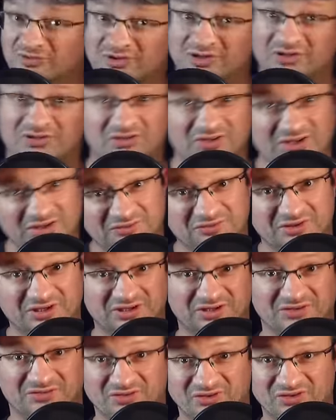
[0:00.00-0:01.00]
wir jetzt tiefer
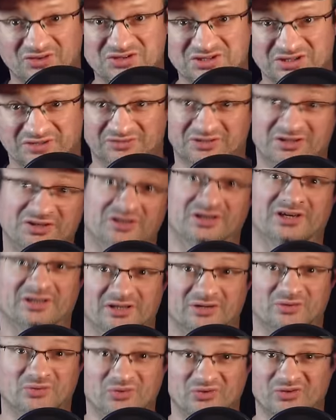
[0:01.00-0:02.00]
in die wissenschaftliche
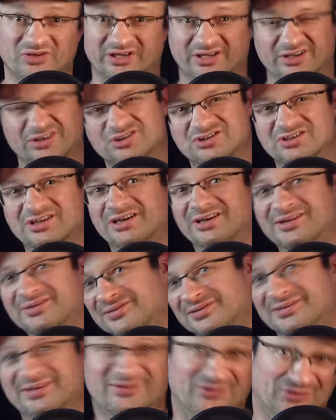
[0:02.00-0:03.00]
Analyse einsteigen
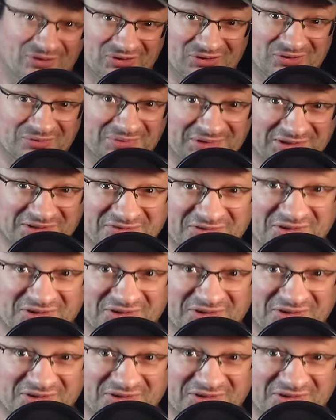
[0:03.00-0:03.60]
und das hotte Bild